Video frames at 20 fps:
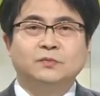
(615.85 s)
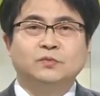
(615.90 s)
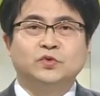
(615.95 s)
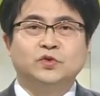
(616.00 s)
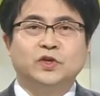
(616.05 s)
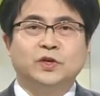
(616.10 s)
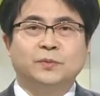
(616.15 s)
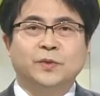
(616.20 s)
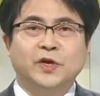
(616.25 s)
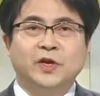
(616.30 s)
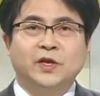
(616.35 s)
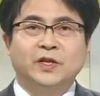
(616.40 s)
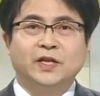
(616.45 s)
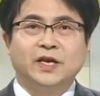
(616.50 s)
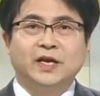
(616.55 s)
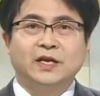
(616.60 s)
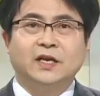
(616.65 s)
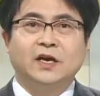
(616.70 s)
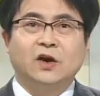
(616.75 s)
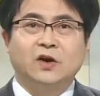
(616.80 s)
부기면에
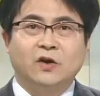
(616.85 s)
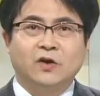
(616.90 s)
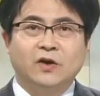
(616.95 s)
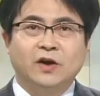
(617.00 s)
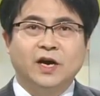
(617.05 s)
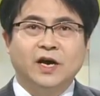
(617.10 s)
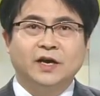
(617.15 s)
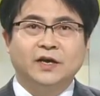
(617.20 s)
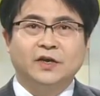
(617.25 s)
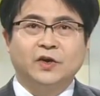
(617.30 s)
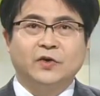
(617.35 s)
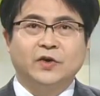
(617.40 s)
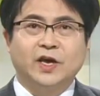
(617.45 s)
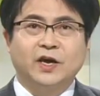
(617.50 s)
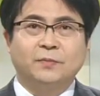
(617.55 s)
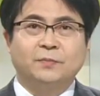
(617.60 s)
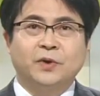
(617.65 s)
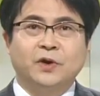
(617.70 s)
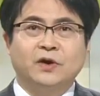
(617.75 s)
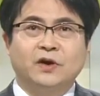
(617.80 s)
대한 건강
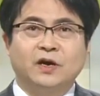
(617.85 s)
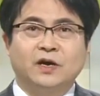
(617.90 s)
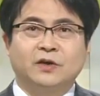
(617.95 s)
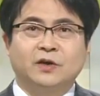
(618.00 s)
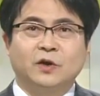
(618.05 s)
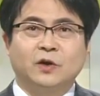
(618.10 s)
영향평가